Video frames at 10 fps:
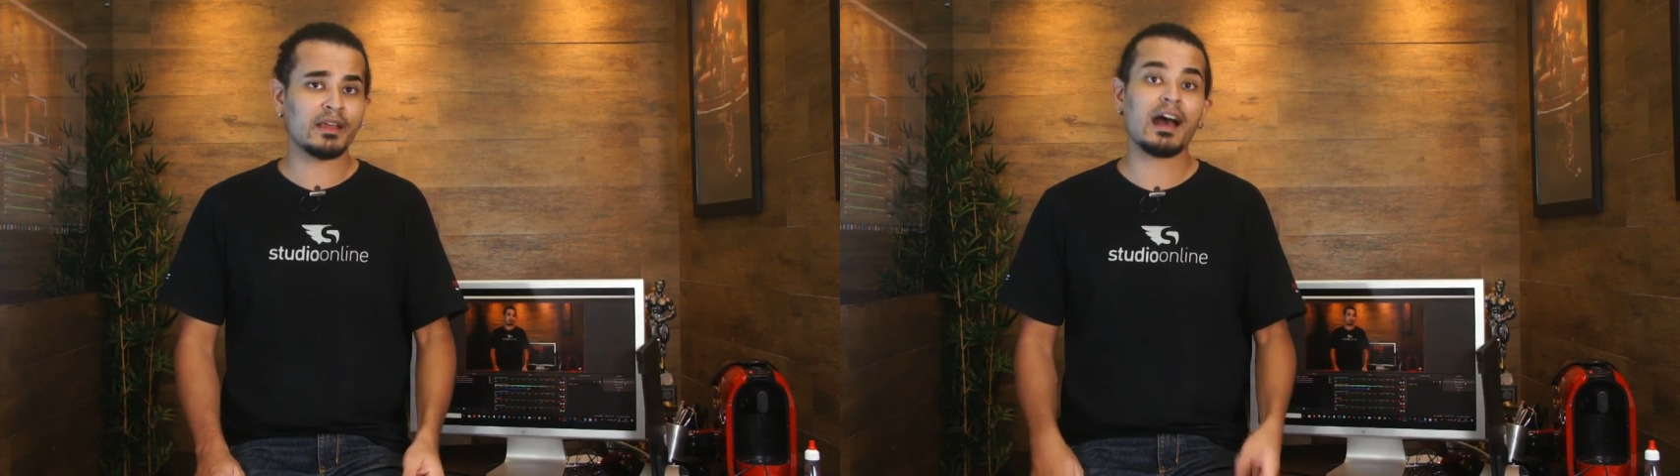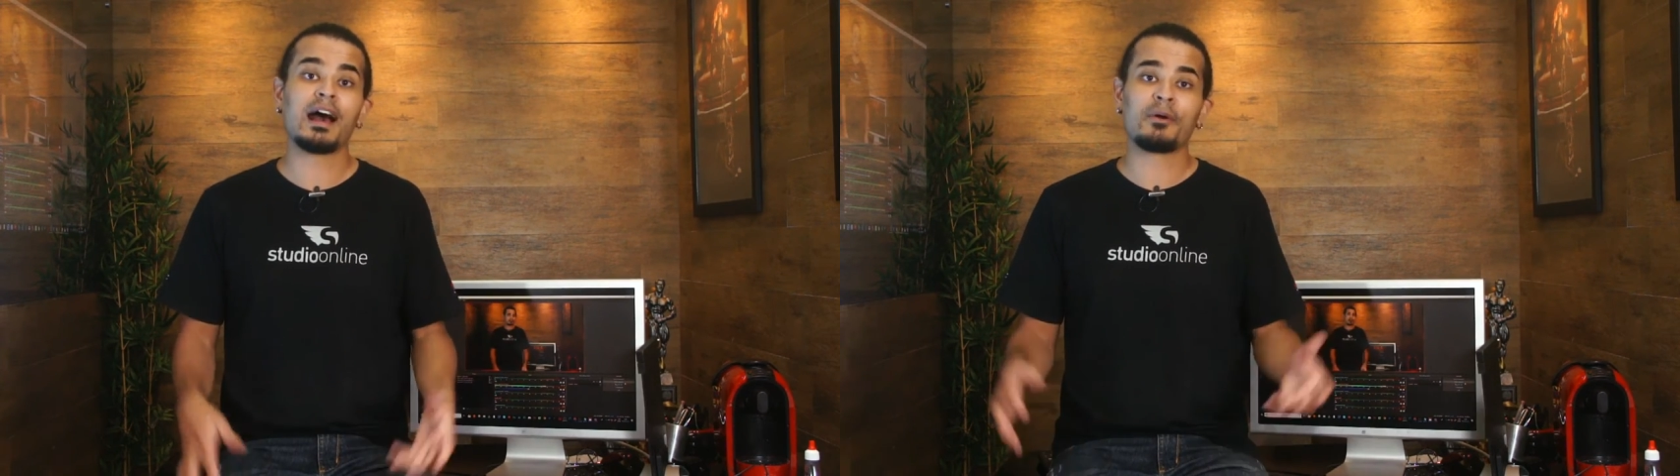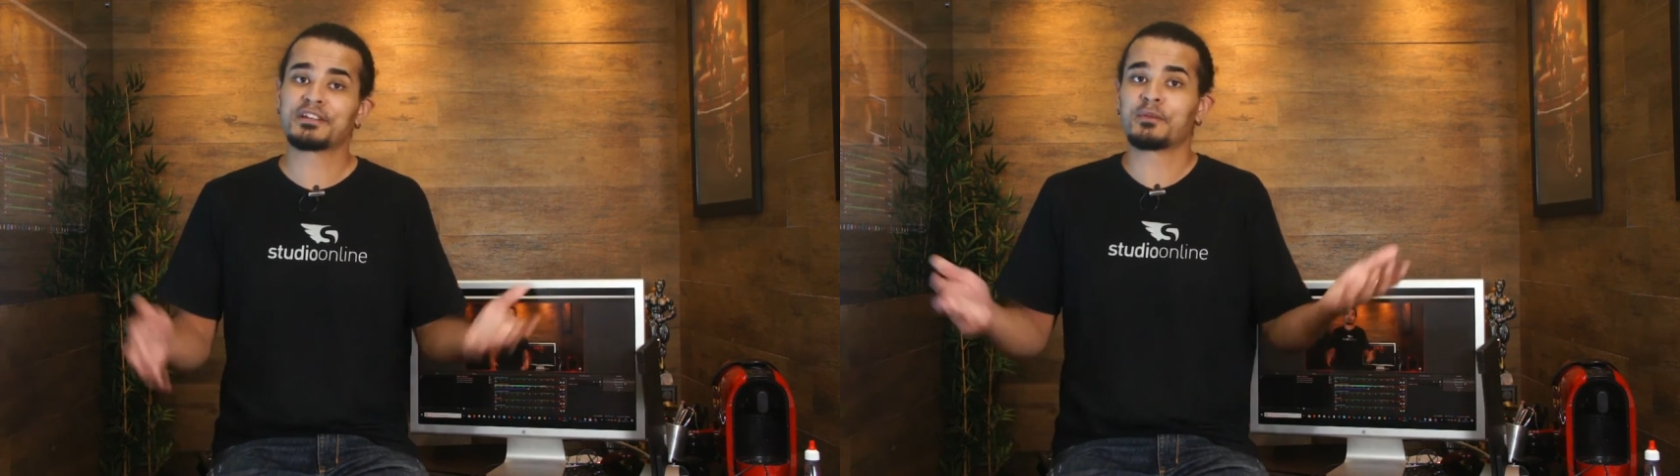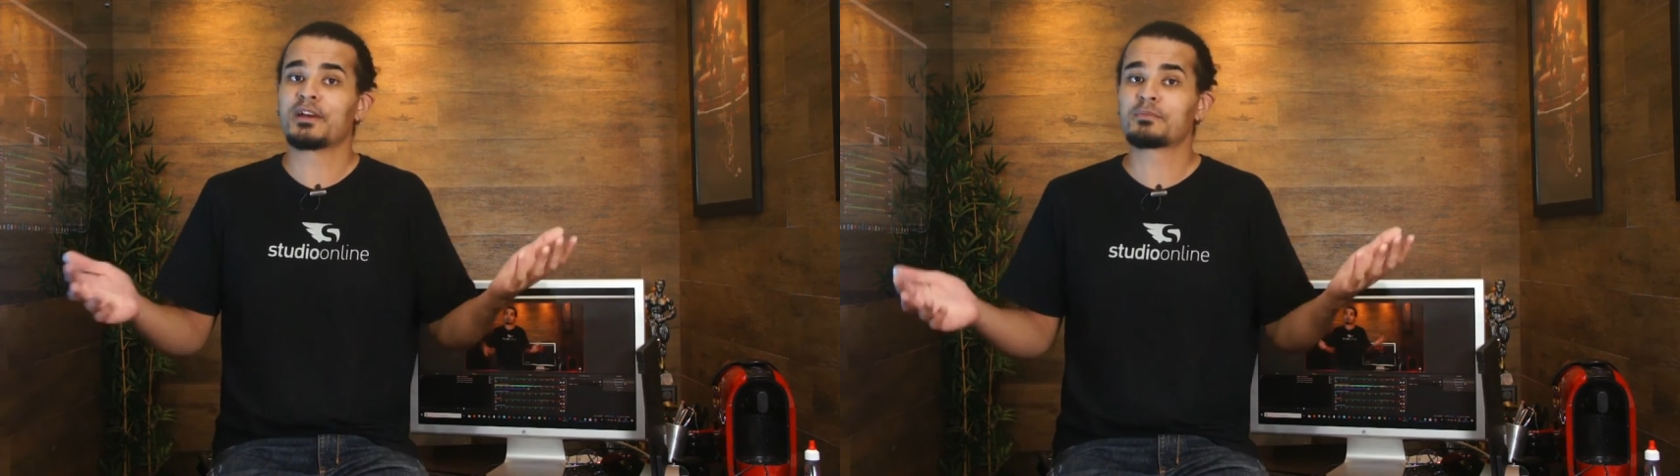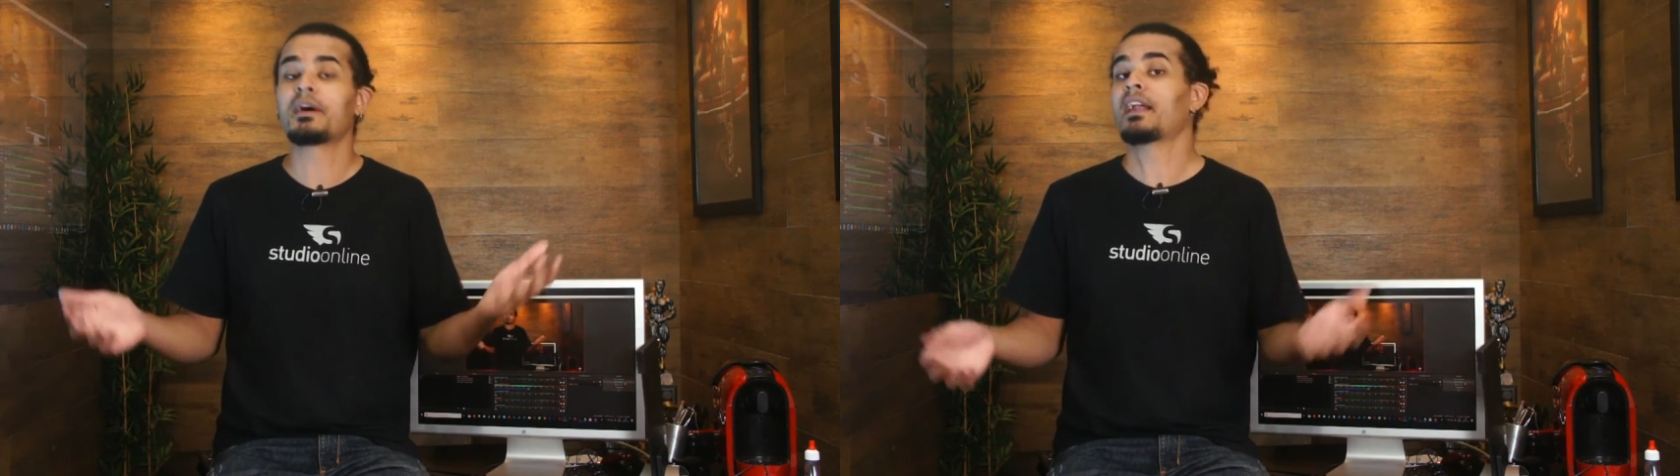ah, eu achei
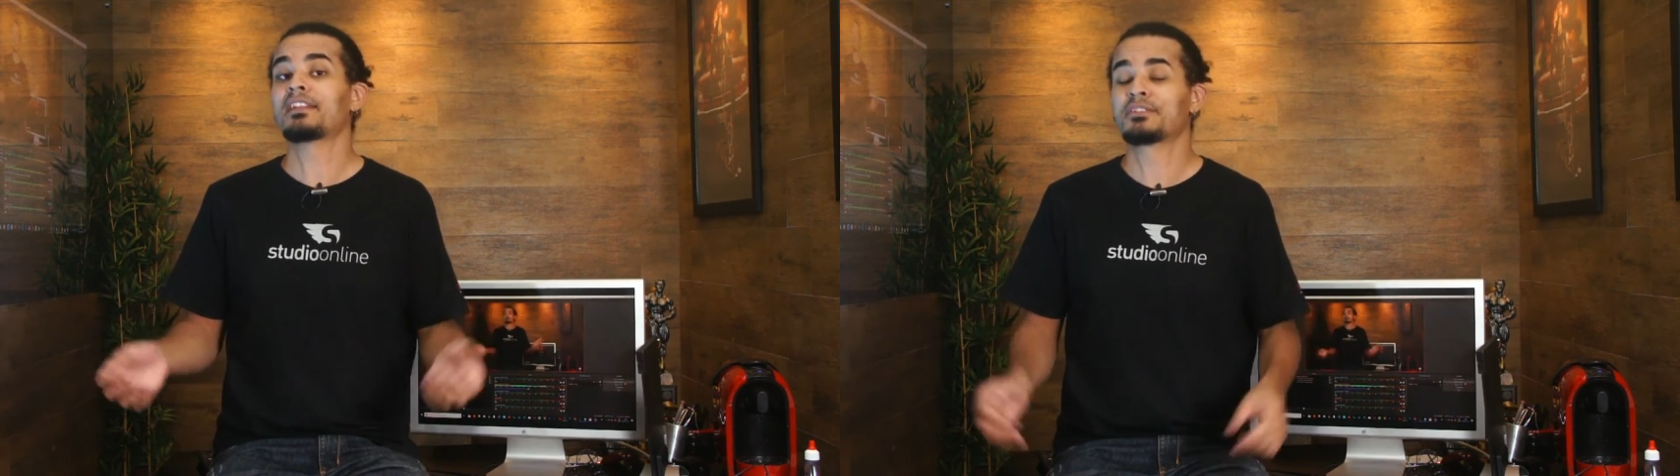mais barato